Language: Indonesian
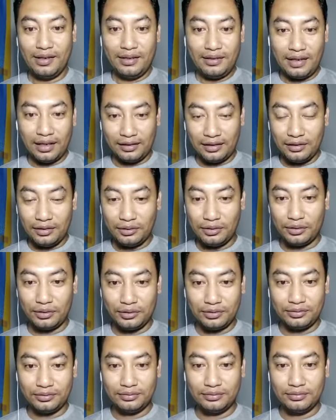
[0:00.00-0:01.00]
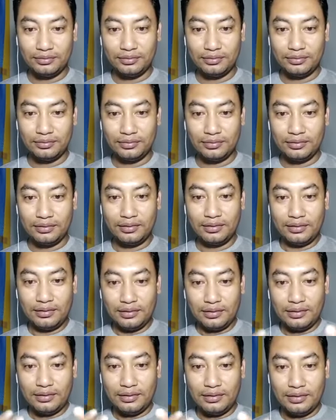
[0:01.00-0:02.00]
Dan tentu,
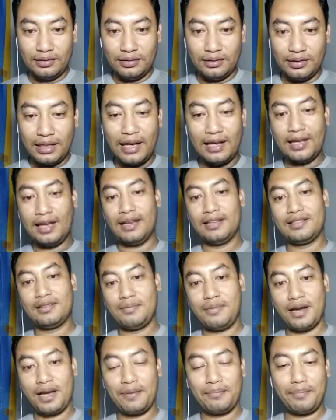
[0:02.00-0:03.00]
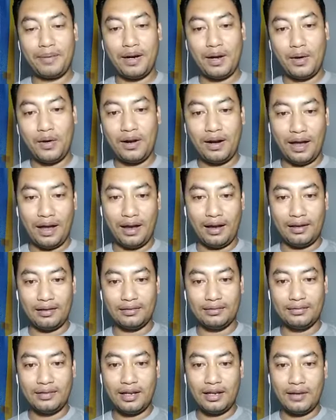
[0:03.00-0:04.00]
saya sebagai
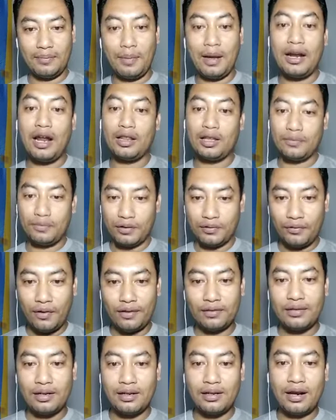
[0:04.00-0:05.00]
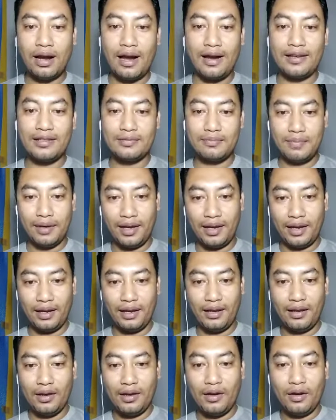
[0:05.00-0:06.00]
pengelola daripada ataupun founder KSB,
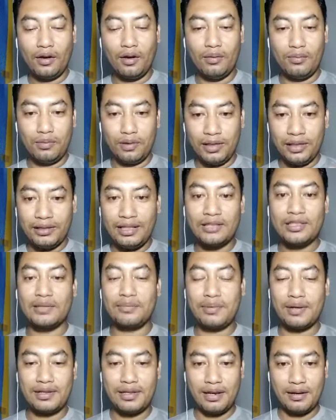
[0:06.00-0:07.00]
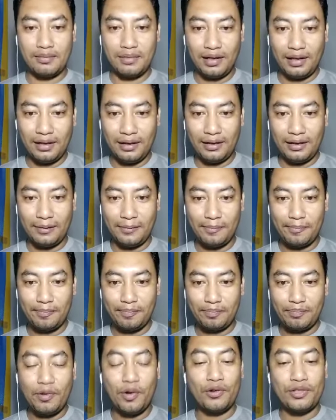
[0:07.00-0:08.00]
komunitas berjamaah,
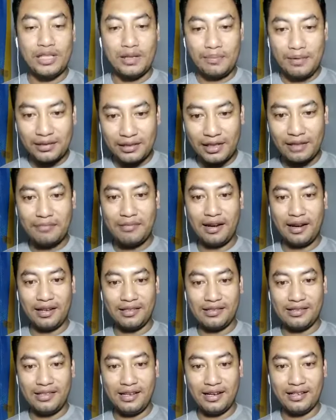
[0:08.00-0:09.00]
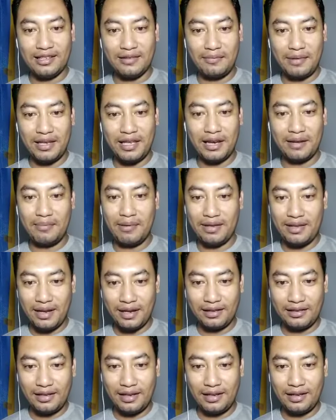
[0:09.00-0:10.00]
mengucapkan terima kasih yang
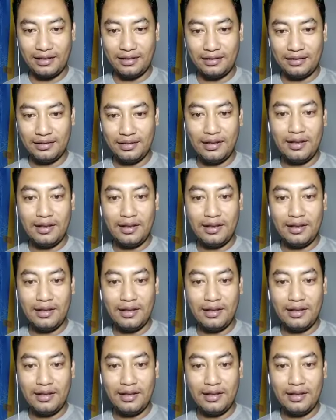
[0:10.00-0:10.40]
sebanyak-banyaknya